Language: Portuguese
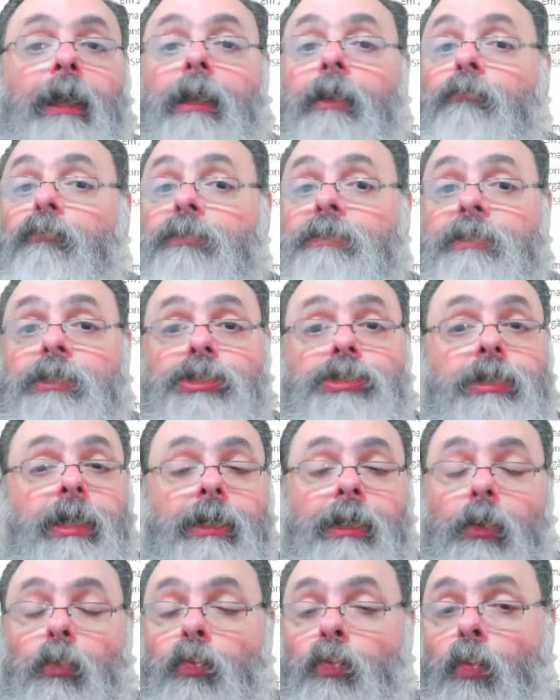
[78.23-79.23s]
Você
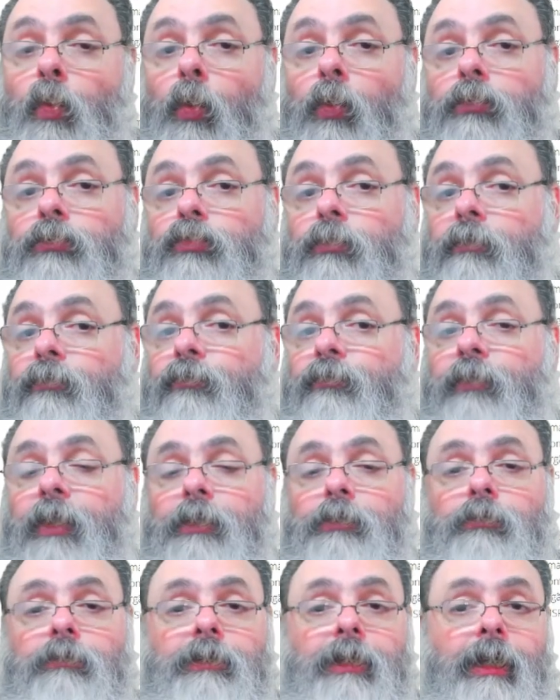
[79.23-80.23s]
gera um outro
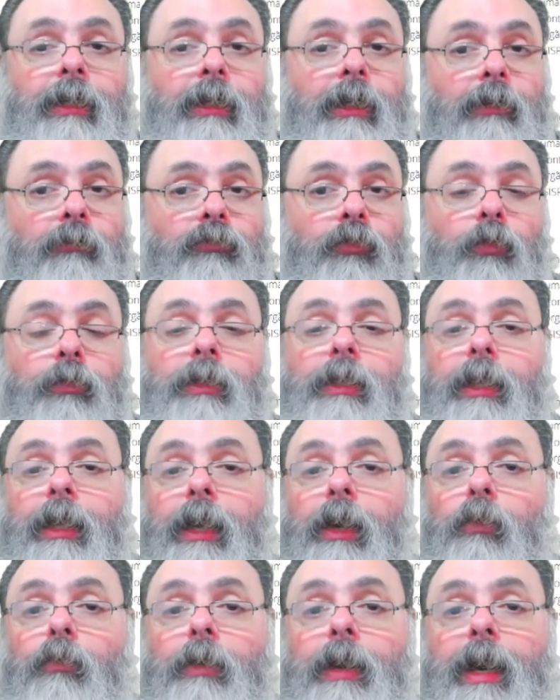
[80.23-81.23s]
efeito terrível, que
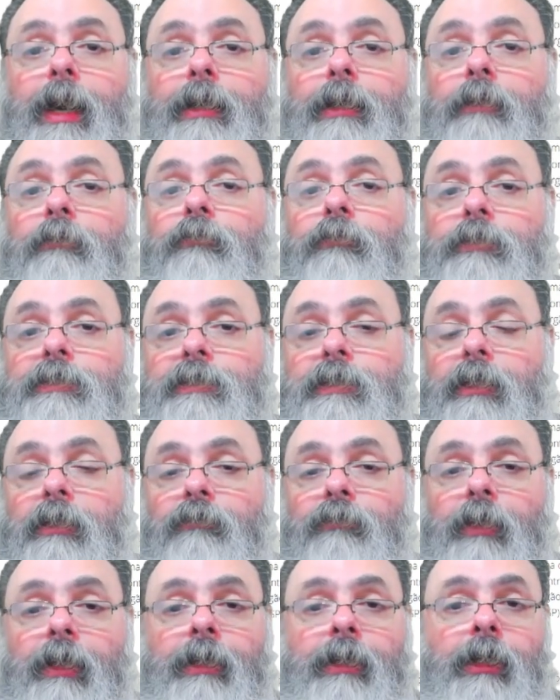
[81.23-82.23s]
é o cara
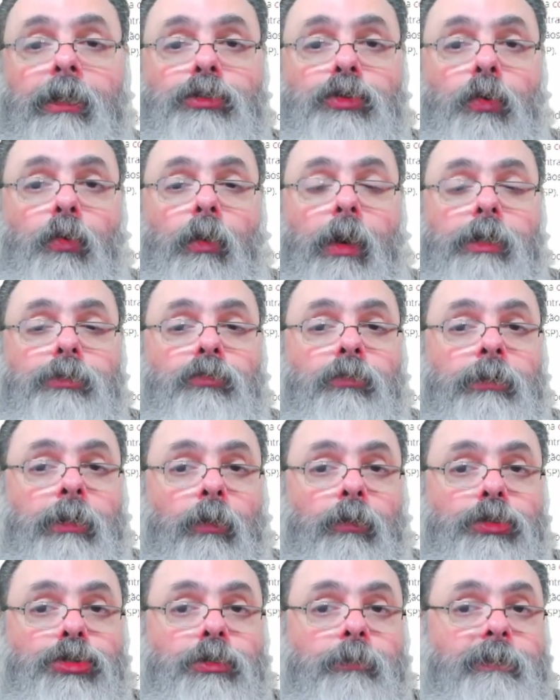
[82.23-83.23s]
escrever linha de código não
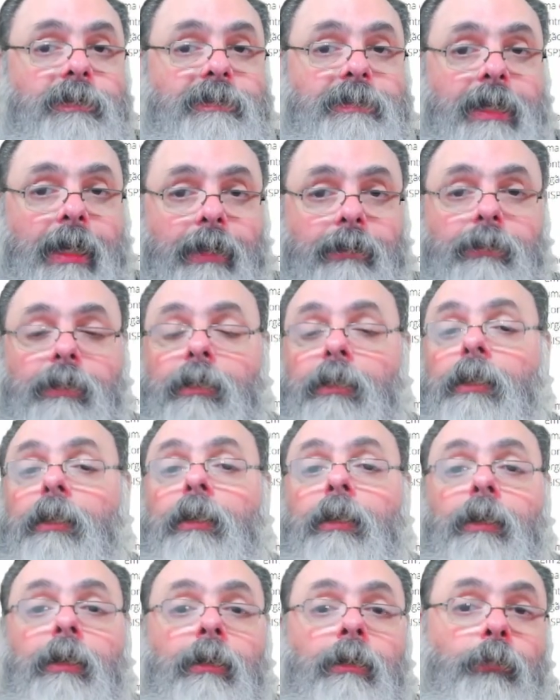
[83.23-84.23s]
otimizada.
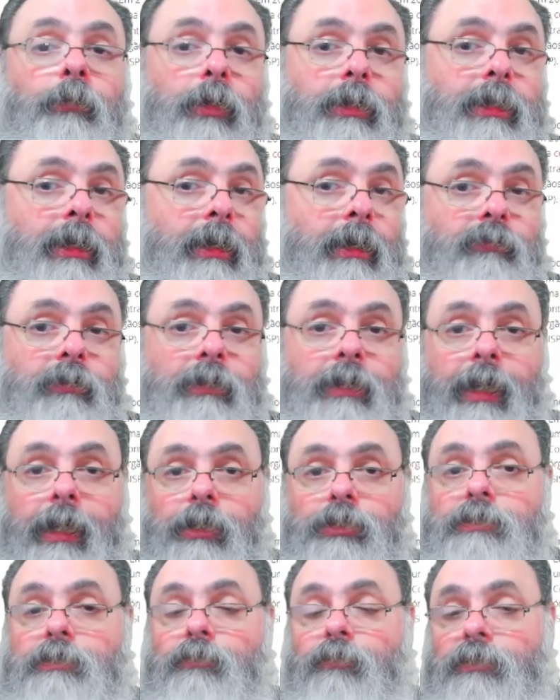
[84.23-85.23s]
Porque,
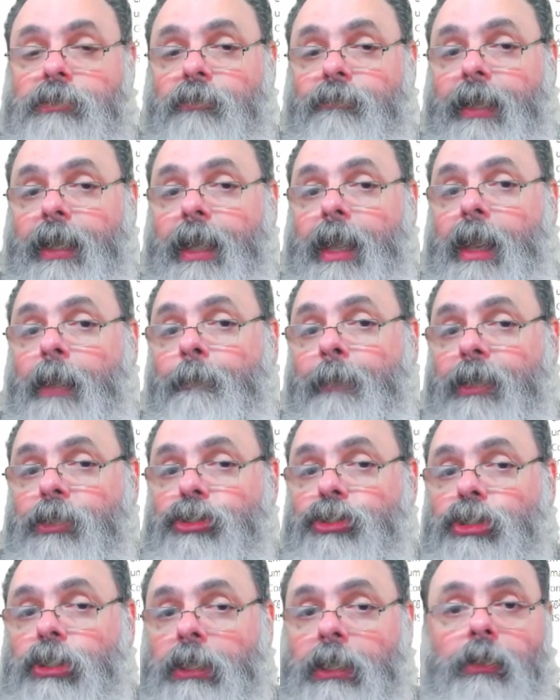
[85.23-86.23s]
evidente, se você vai ganhar
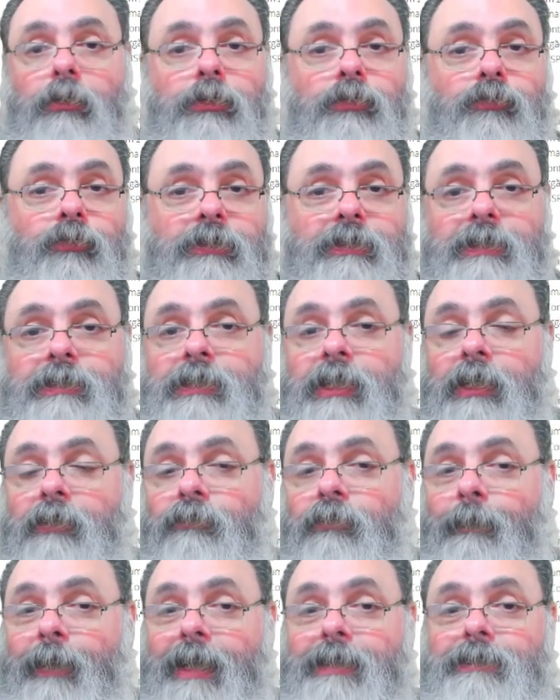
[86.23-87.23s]
mais dinheiro, se você
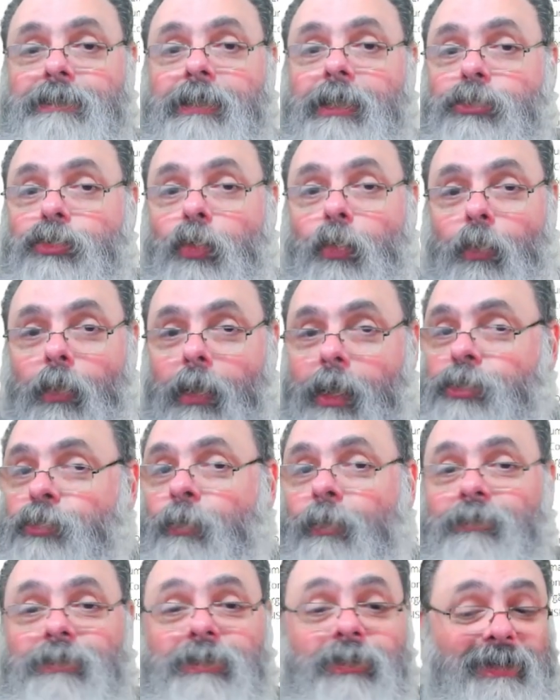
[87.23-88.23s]
escrever mais linha de
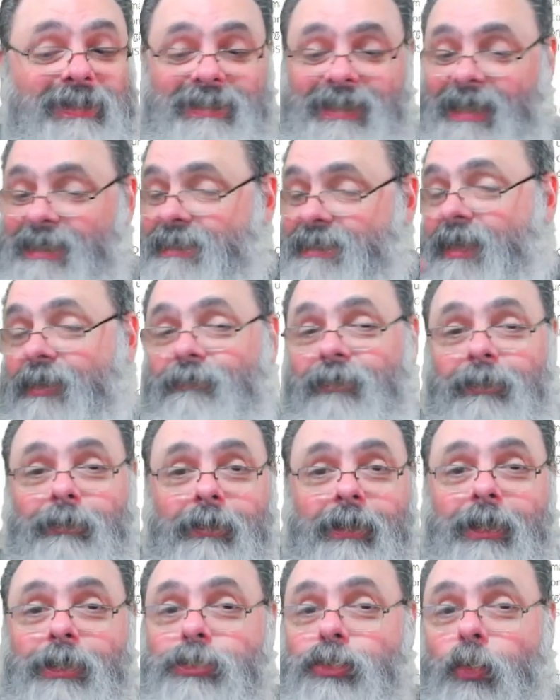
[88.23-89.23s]
código, você vai sair escrevendo
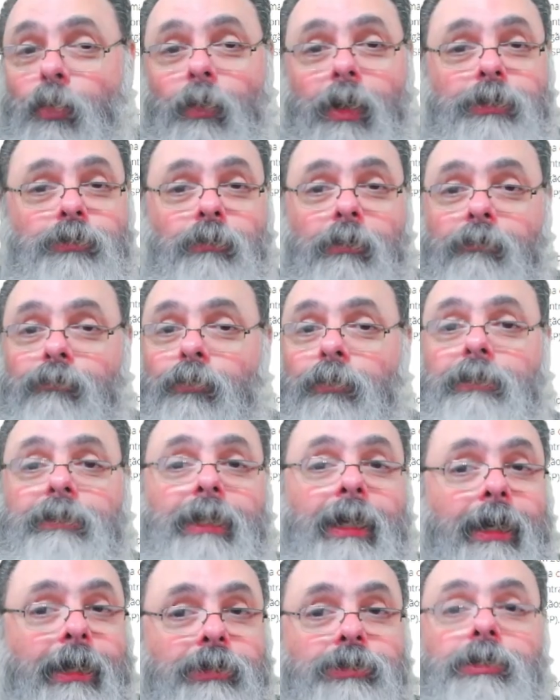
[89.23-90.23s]
linha de código à
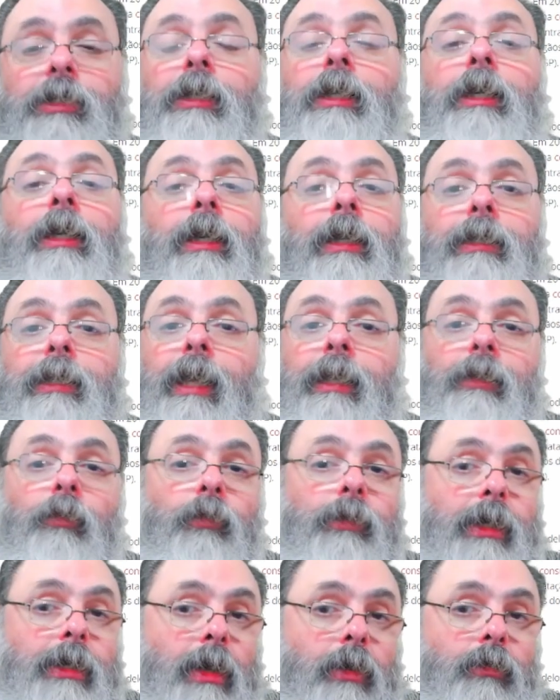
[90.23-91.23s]
vontade. E aí o
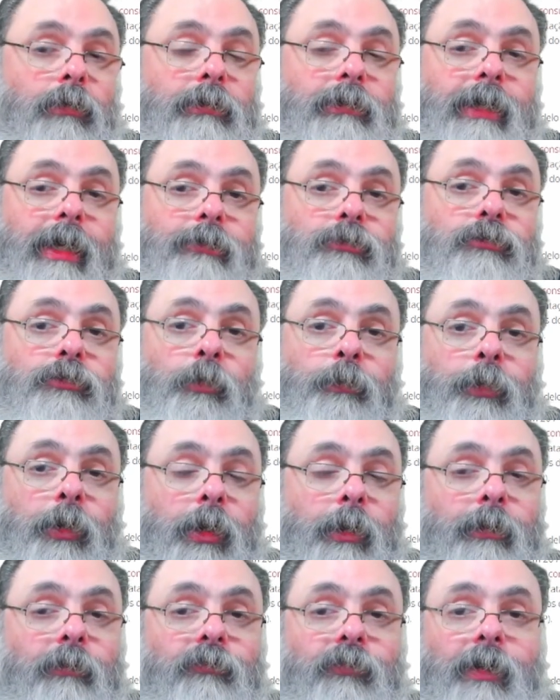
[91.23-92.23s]
que, que acontece? O seu
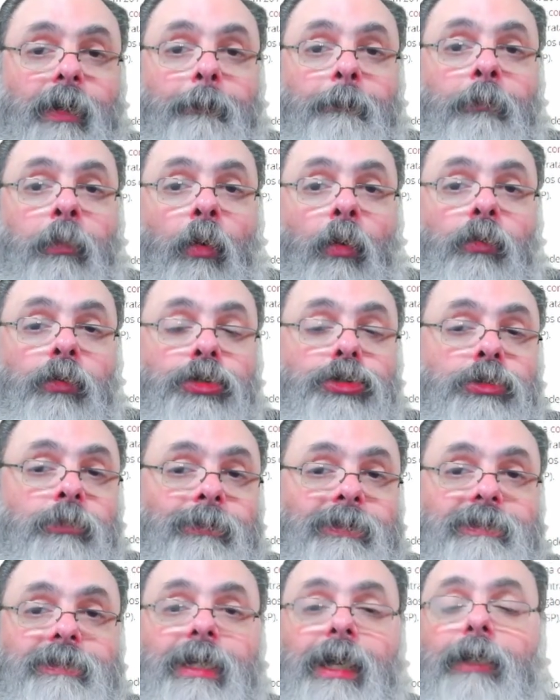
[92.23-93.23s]
programa fica pouco
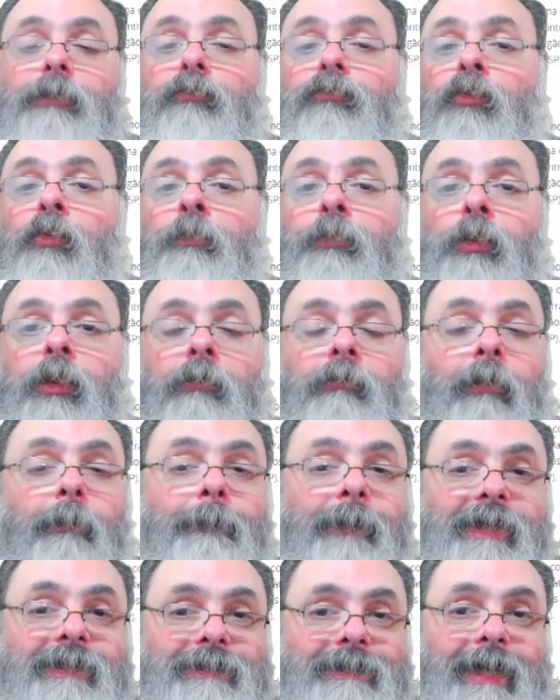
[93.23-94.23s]
otimizado, fica um programa
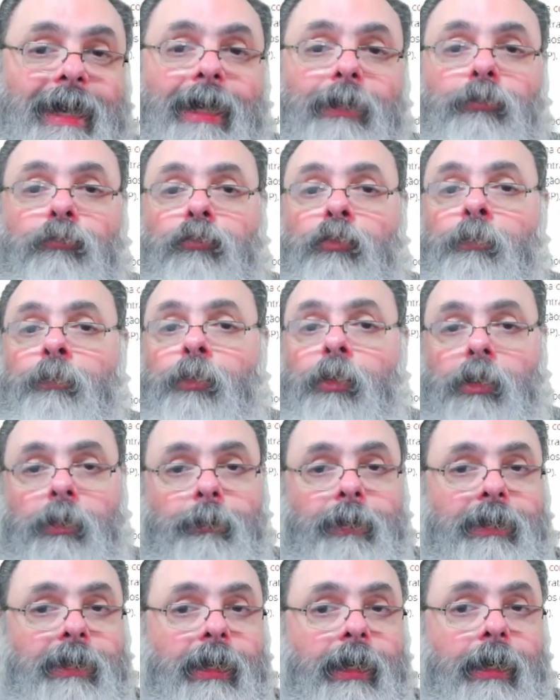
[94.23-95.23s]
pesado, fica um
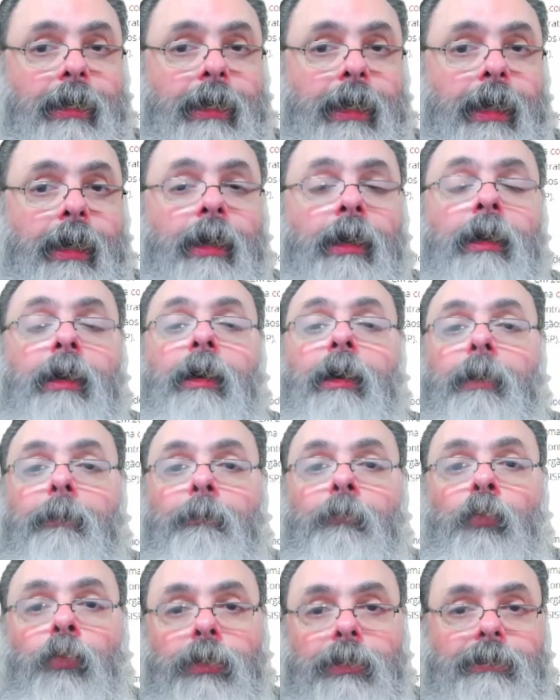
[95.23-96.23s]
programa que requer
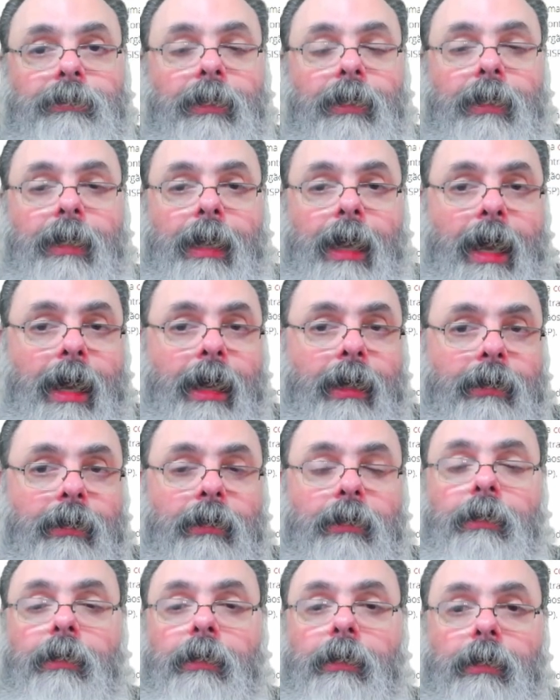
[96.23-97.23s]
muita
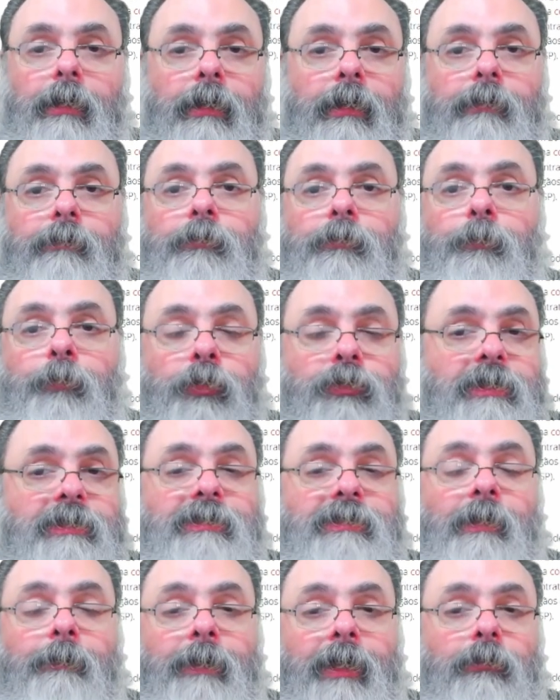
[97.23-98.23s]
carga é, de
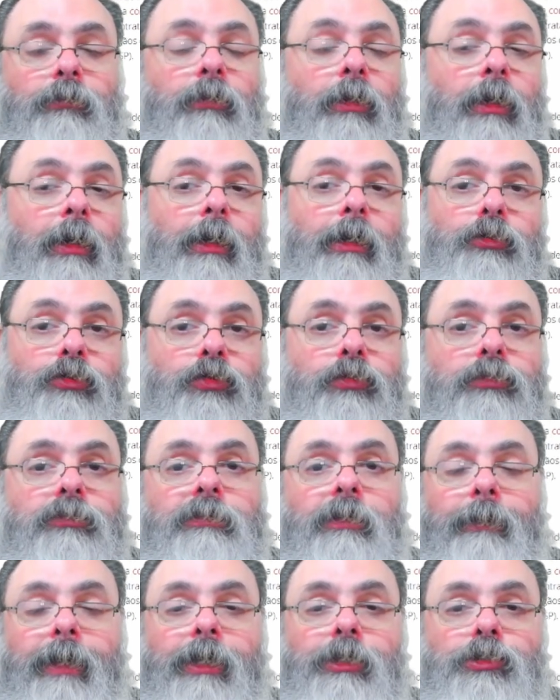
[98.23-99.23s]
processamento,
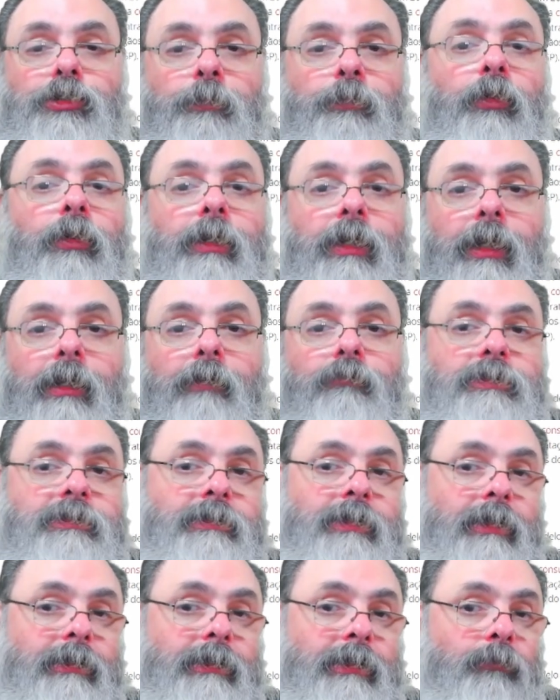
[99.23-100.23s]
justamente porque
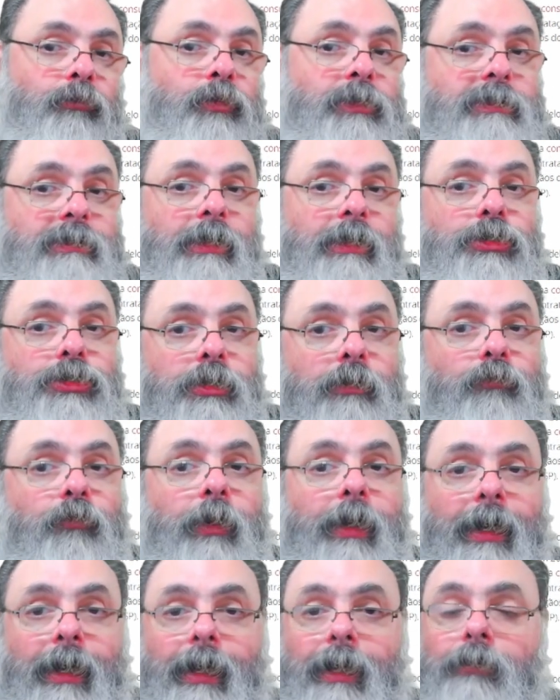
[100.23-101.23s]
você teve um
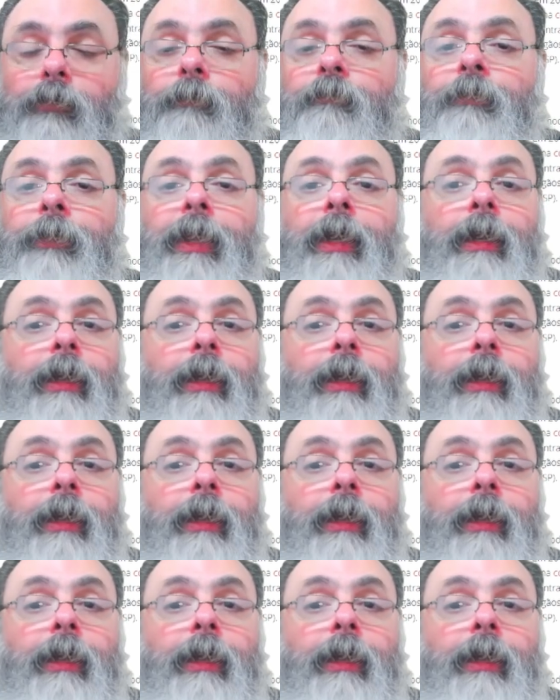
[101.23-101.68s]
incentivo errado.